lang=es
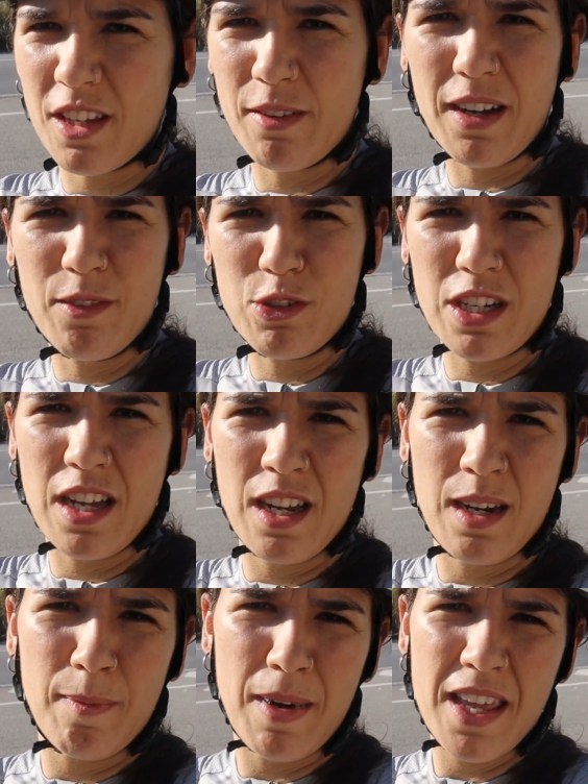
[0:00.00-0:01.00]
Y bajamos
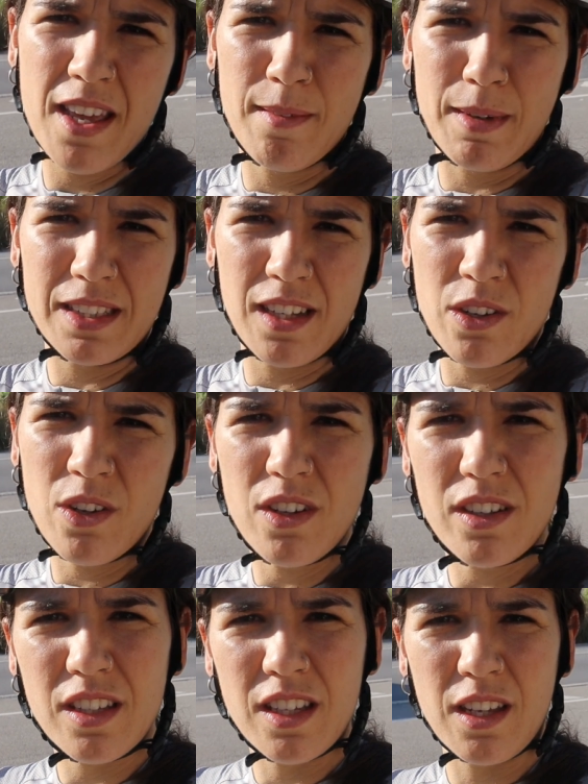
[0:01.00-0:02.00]
a la playa, a Mataró
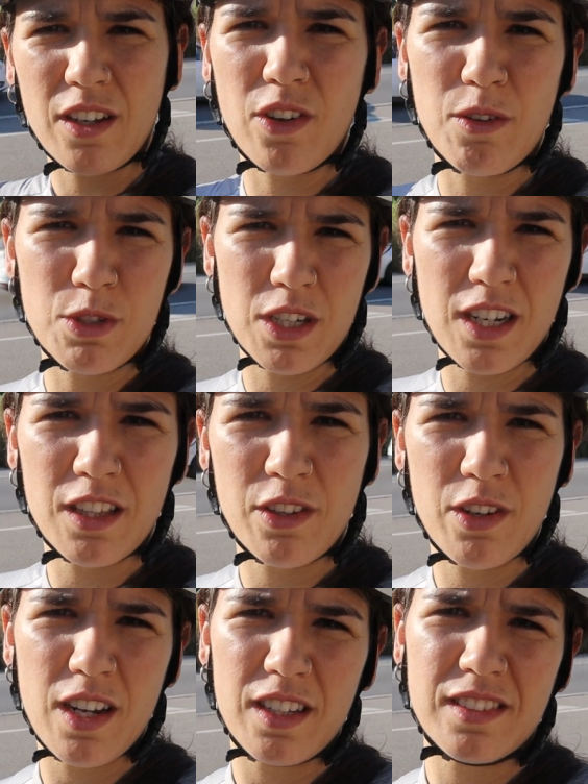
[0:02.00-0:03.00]
y cogemos la
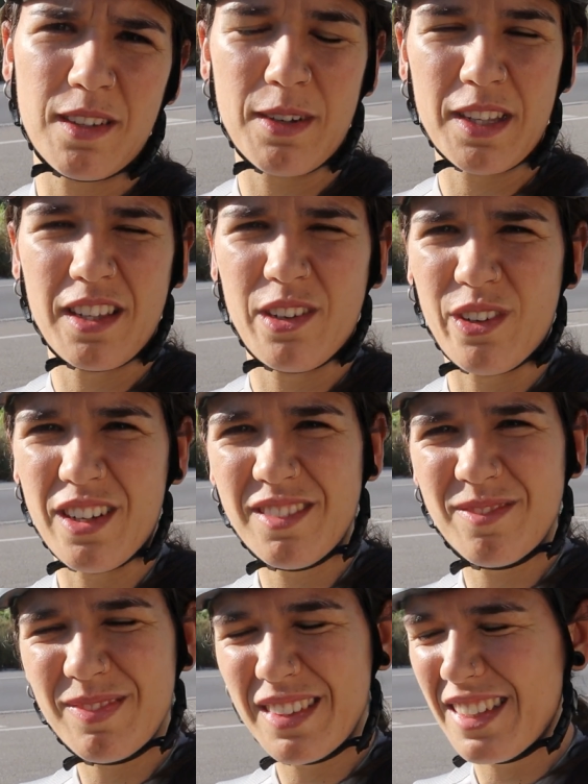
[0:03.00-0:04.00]
Nacional hasta Barcelona
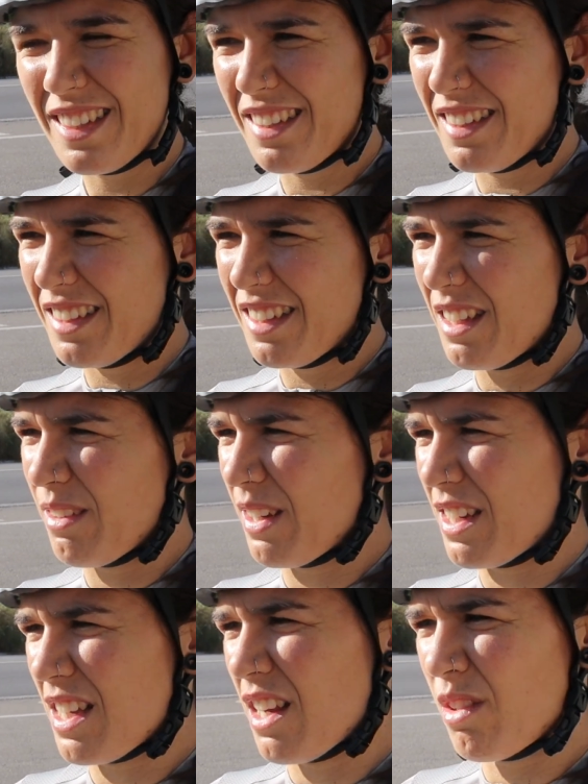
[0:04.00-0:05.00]
y
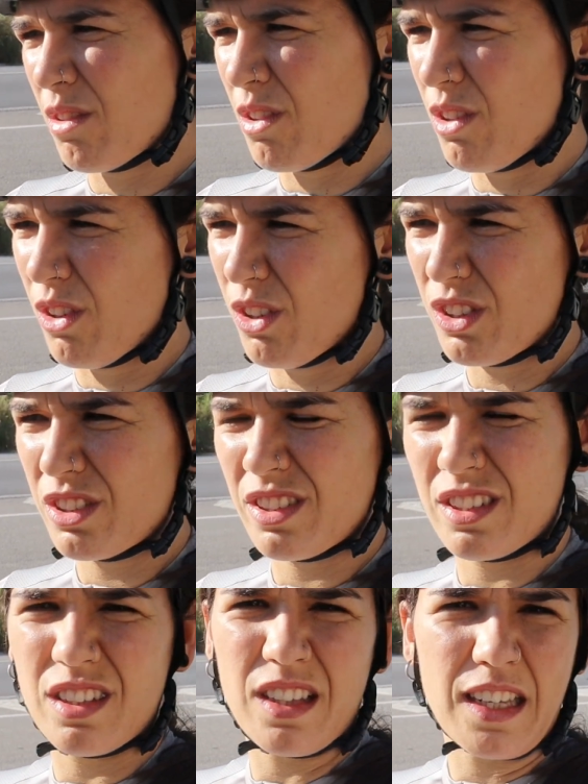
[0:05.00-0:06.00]
van a salir unos
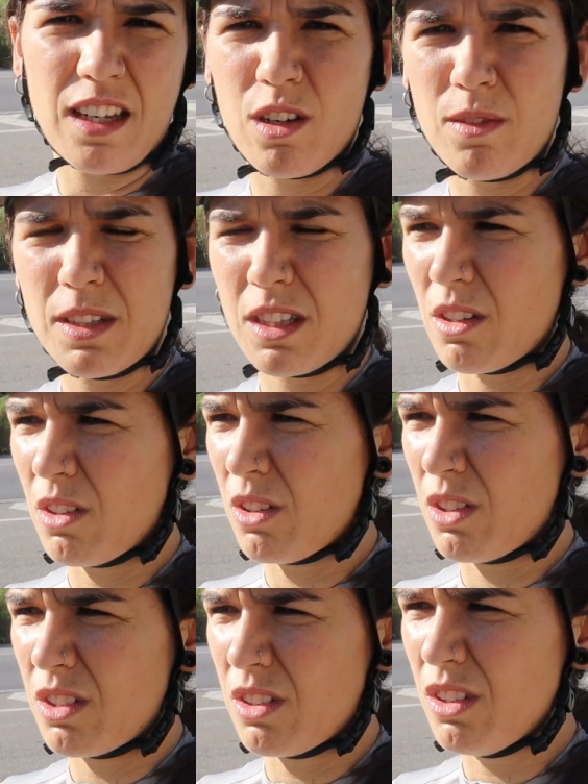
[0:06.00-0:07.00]
60
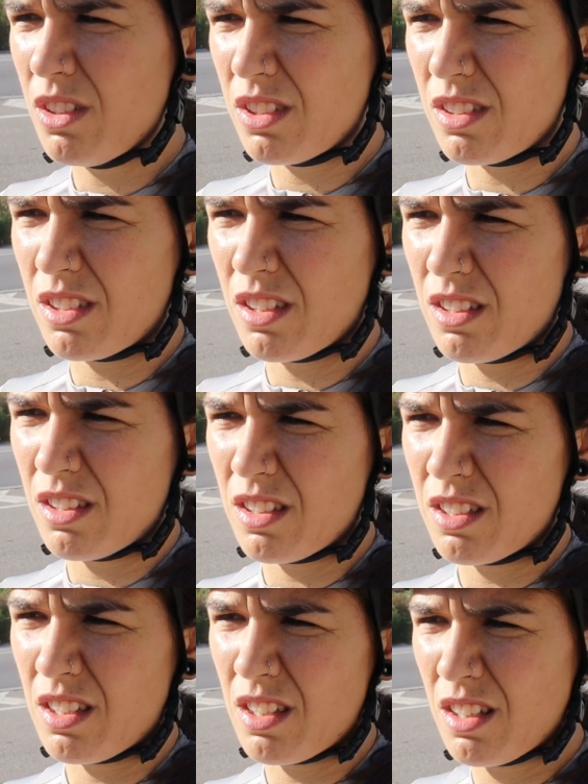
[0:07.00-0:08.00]
kilómetros, ¿no?
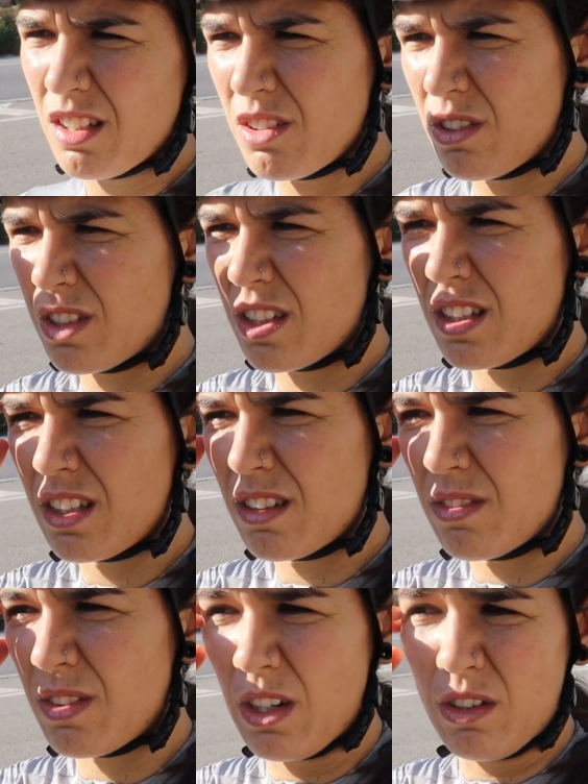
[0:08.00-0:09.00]
60 o 70.
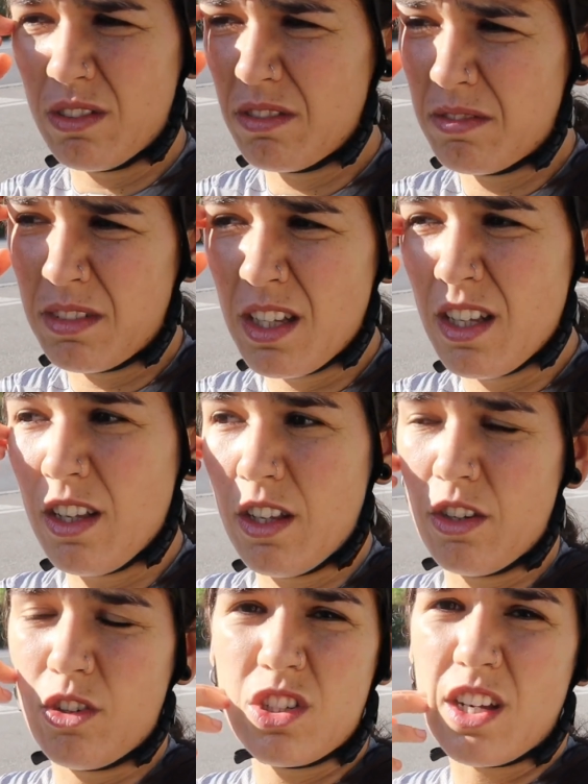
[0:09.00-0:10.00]
Bueno,
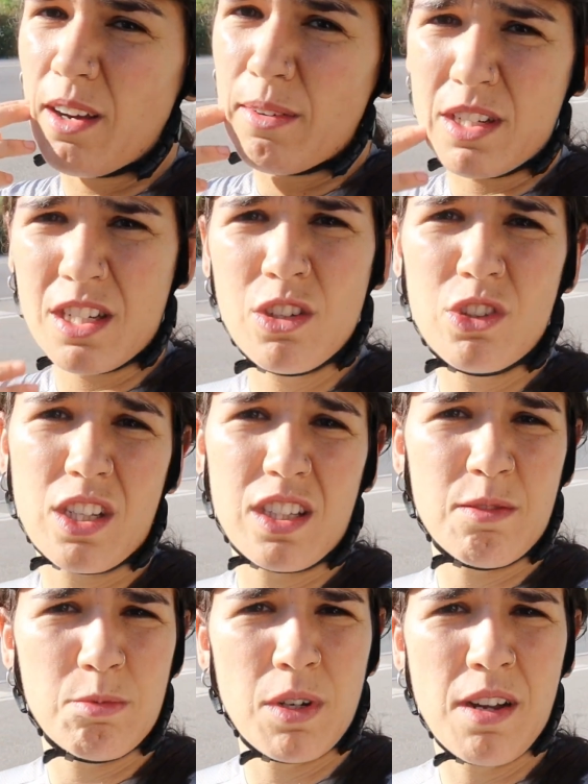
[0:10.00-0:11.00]
no sé, a ver si nos da
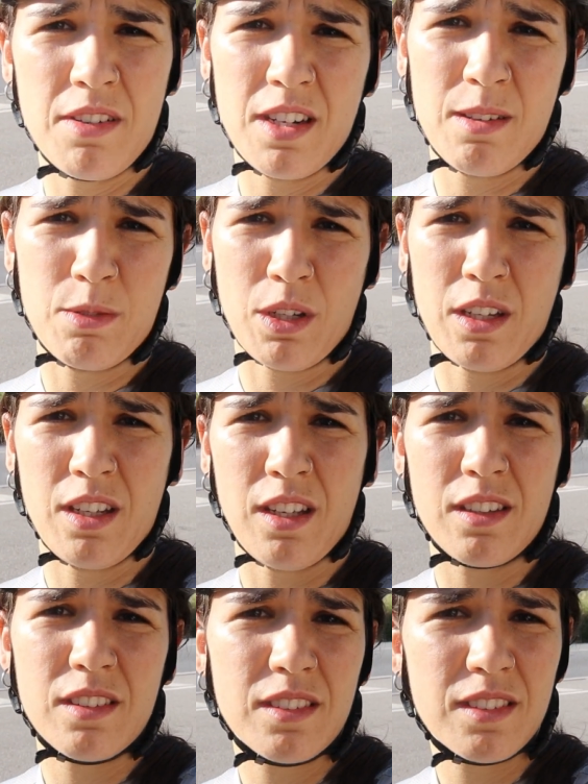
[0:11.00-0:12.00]
tiempo, la verdad,
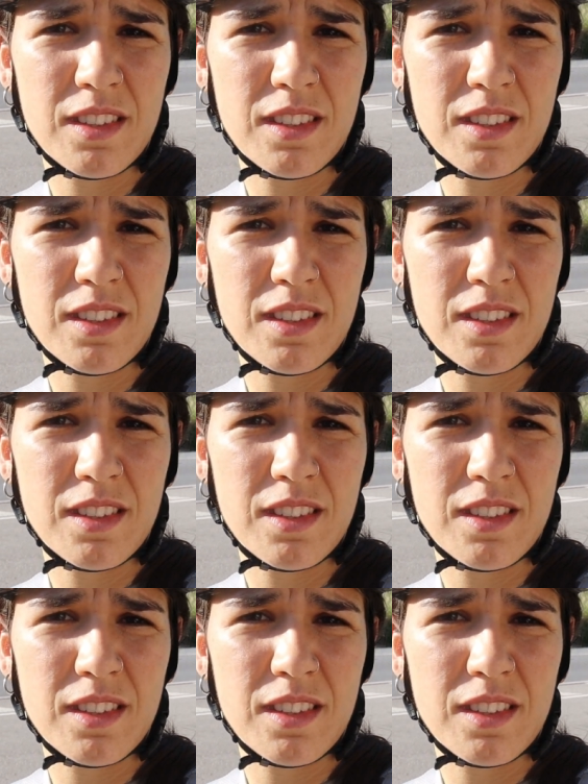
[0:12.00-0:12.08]
porque